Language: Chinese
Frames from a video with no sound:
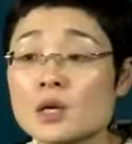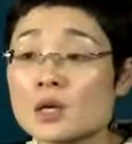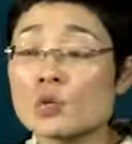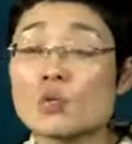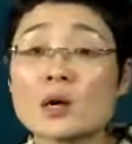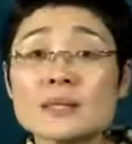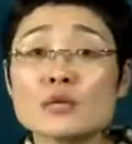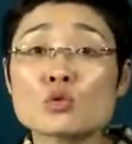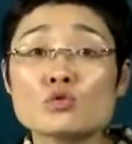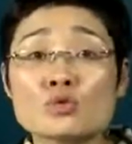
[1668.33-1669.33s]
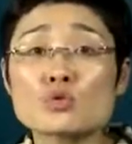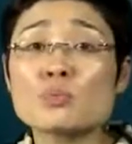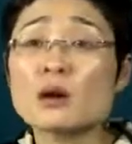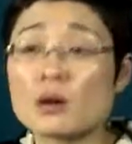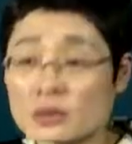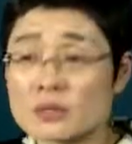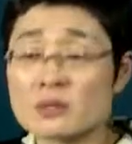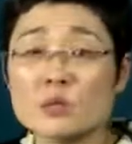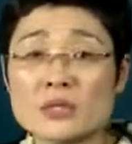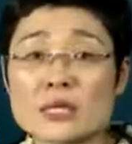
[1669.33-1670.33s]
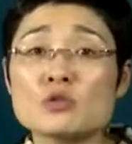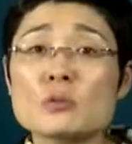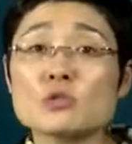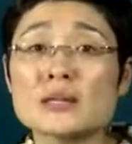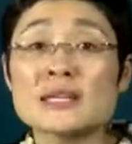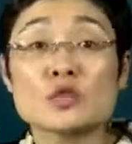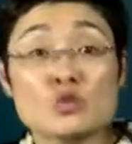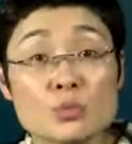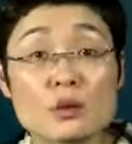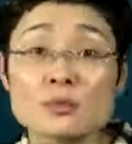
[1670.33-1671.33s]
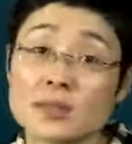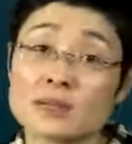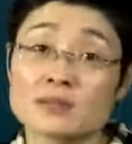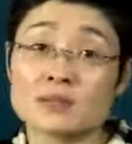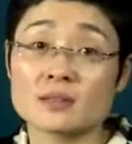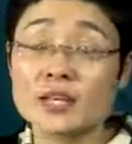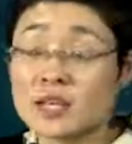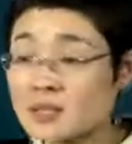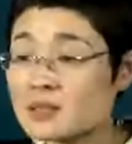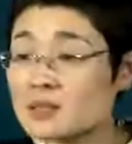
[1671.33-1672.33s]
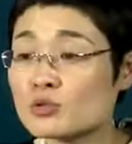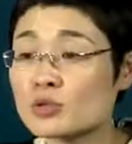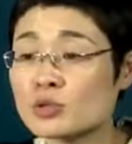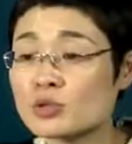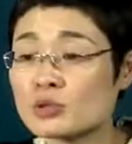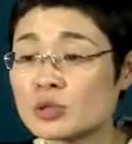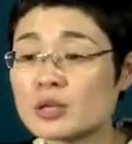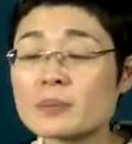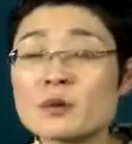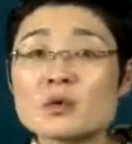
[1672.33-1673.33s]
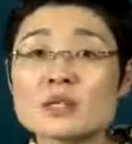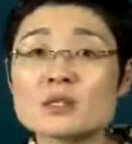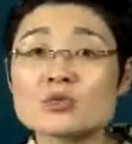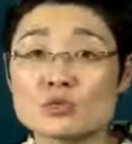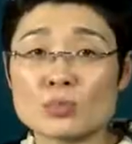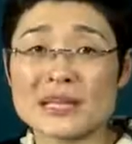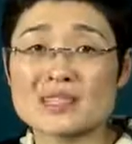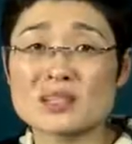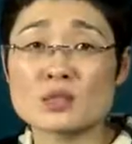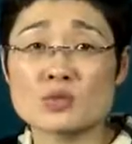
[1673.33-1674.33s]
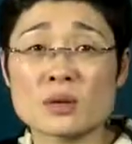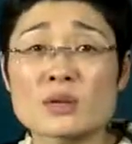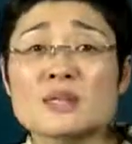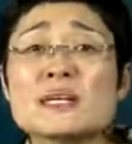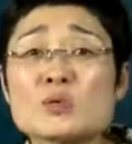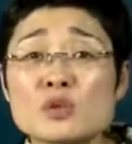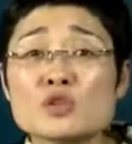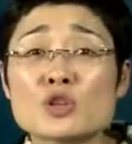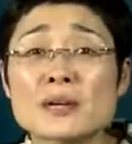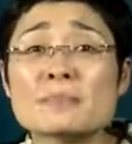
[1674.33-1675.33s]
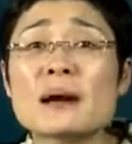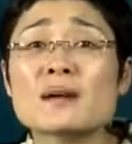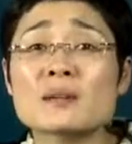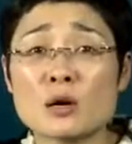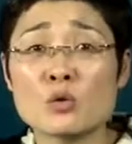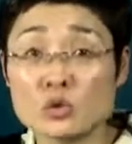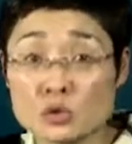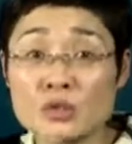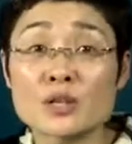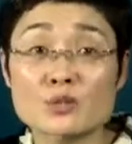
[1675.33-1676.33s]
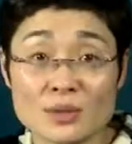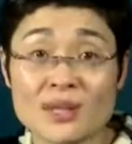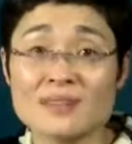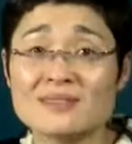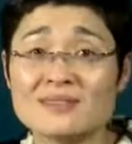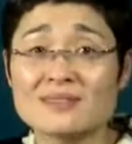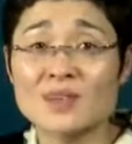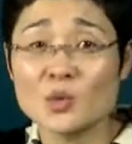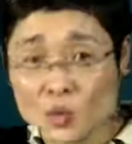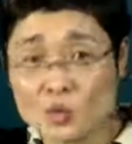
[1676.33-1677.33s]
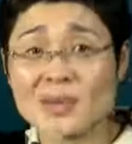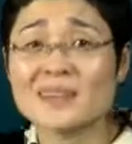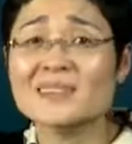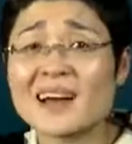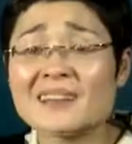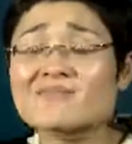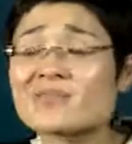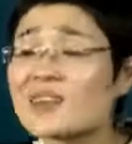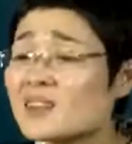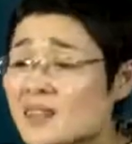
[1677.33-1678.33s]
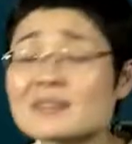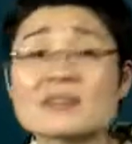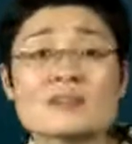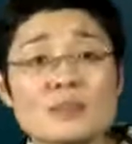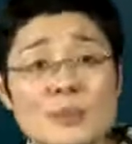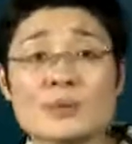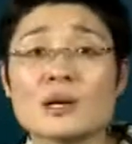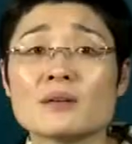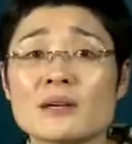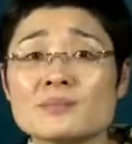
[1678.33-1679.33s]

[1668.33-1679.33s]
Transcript: 我跟她同桌都不好意思，我在后面就帮她盯书包的样子。上厕所时候就小丫陪我上厕所，我都陪她上厕所。见过那种小跟班的吗？我就是那种人，我总是跟着她，她长得特别漂亮，